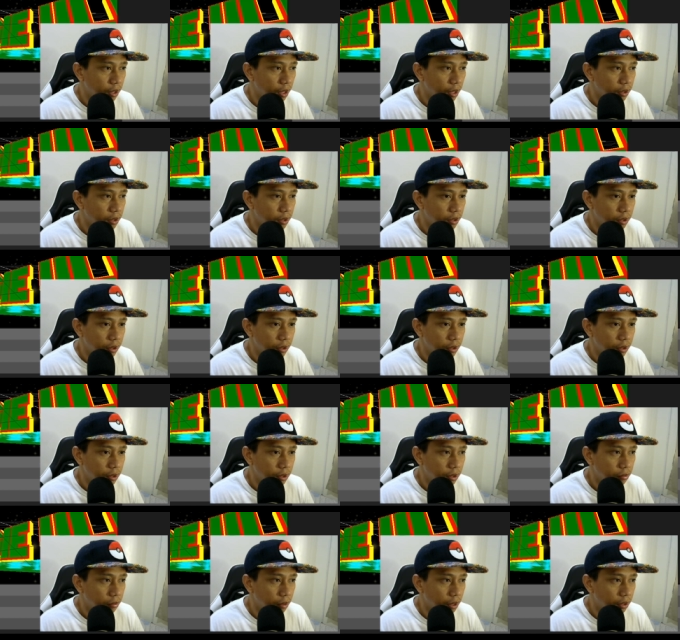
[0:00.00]
guys
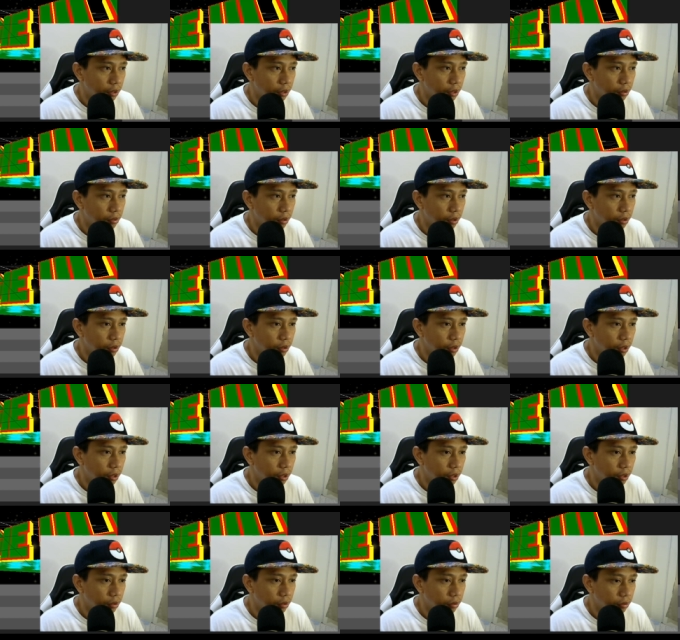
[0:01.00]
kasi maganda yung ano niyan
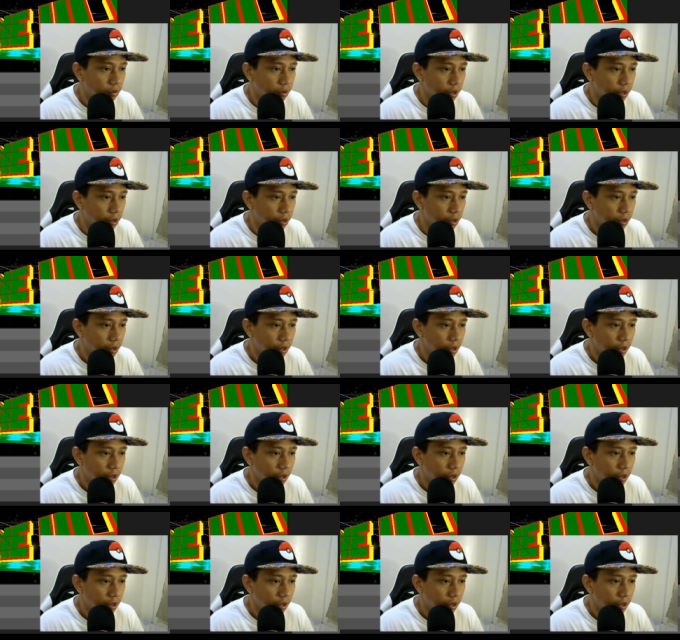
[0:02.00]
eh yung ring